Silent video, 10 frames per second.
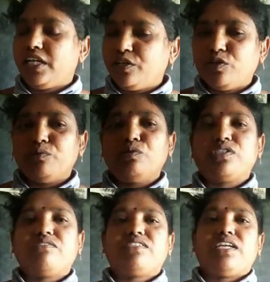ఏడు నుండి
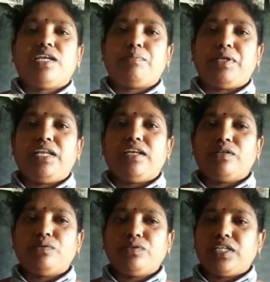మూడు సంవత్సరాల
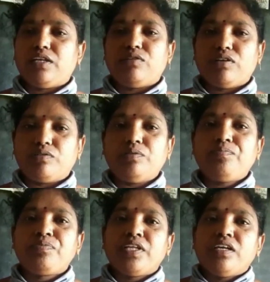పిల్లలకు తల్లులకు
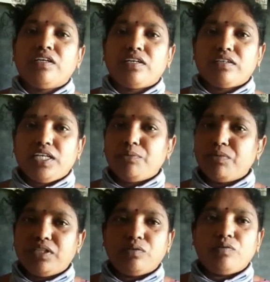
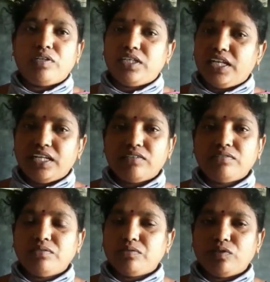ఎనిమిది గుడ్లు
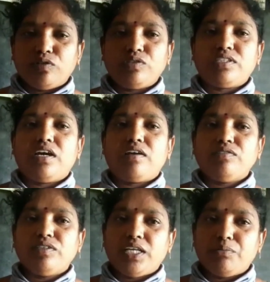నెలకు రెండు
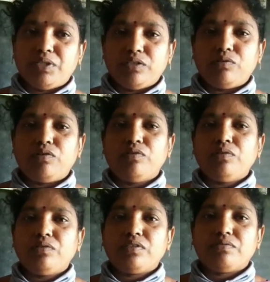సార్లు ఎనిమిది గుడ్లు
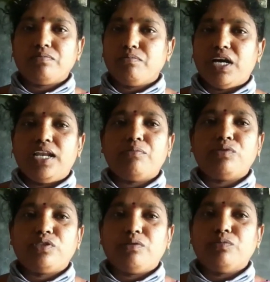
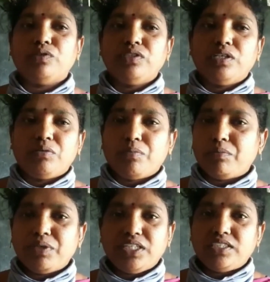బాలామృతము
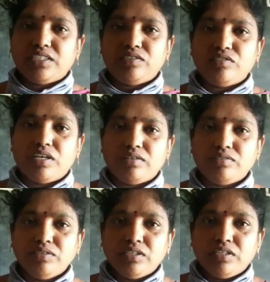పంపిణీ చేస్తున్నాను